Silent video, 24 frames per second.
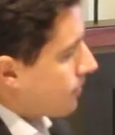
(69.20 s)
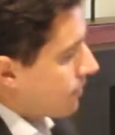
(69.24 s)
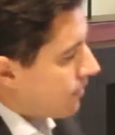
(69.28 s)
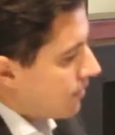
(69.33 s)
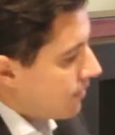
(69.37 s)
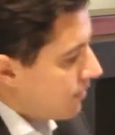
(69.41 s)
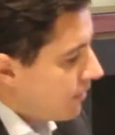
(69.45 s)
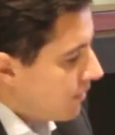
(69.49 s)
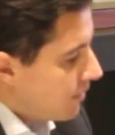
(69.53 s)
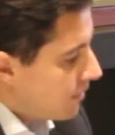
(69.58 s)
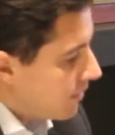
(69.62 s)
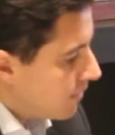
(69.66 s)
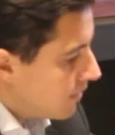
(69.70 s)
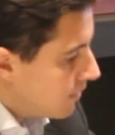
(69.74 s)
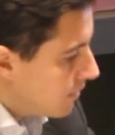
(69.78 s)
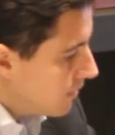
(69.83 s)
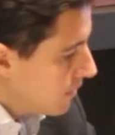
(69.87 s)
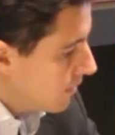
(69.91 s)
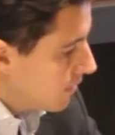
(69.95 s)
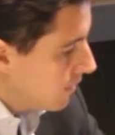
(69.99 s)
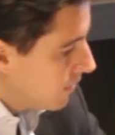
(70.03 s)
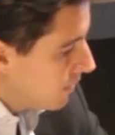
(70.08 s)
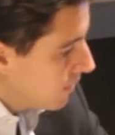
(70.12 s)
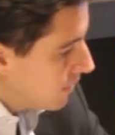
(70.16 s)
una mejora de la
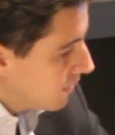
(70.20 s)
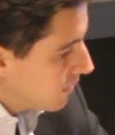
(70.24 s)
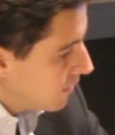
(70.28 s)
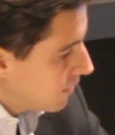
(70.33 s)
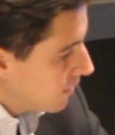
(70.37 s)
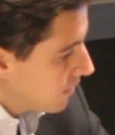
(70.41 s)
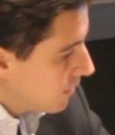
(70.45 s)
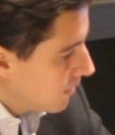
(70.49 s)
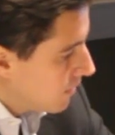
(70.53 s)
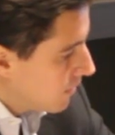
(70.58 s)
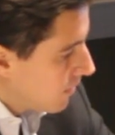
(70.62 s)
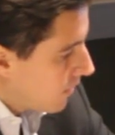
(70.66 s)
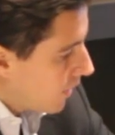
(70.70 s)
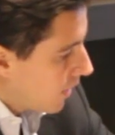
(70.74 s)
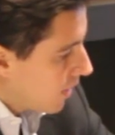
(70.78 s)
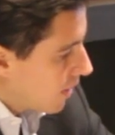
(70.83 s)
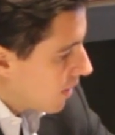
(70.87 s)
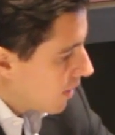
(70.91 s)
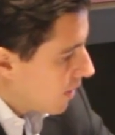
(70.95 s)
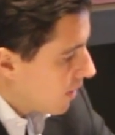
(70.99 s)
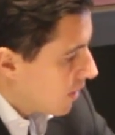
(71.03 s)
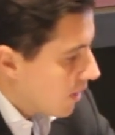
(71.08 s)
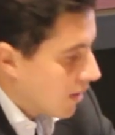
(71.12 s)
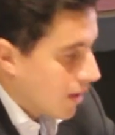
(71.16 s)
usabilidad. El
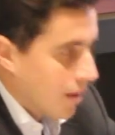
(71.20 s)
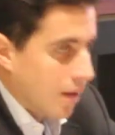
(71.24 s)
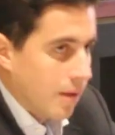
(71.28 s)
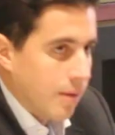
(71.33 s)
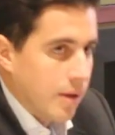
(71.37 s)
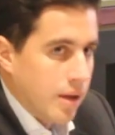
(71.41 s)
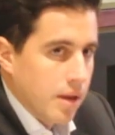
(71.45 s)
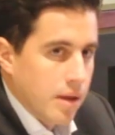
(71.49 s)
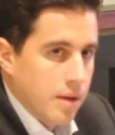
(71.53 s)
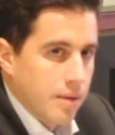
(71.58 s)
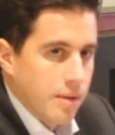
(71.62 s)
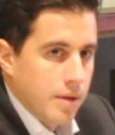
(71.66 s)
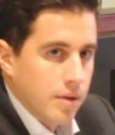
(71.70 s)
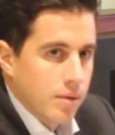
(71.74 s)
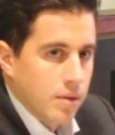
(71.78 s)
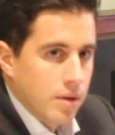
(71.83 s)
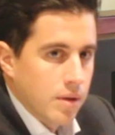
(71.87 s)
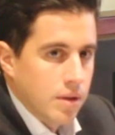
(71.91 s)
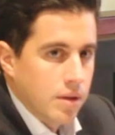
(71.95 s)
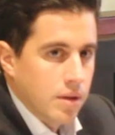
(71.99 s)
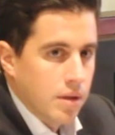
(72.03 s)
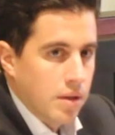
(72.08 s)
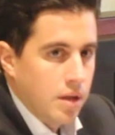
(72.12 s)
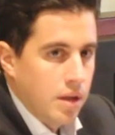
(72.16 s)
cliente en menos de un
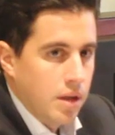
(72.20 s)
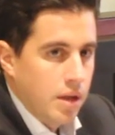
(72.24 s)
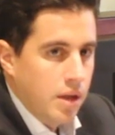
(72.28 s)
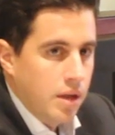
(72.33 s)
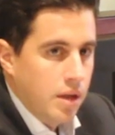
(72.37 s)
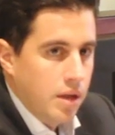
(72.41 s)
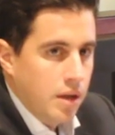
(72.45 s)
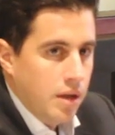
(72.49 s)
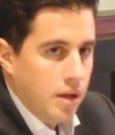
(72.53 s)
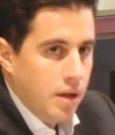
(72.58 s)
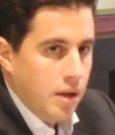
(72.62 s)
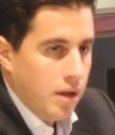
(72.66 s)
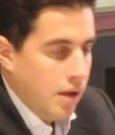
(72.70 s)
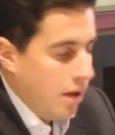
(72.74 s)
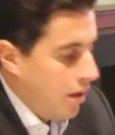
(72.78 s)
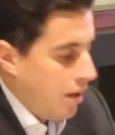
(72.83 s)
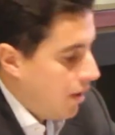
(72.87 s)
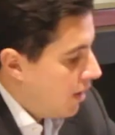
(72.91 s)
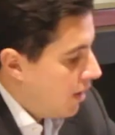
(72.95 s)
segundo va a tener acceso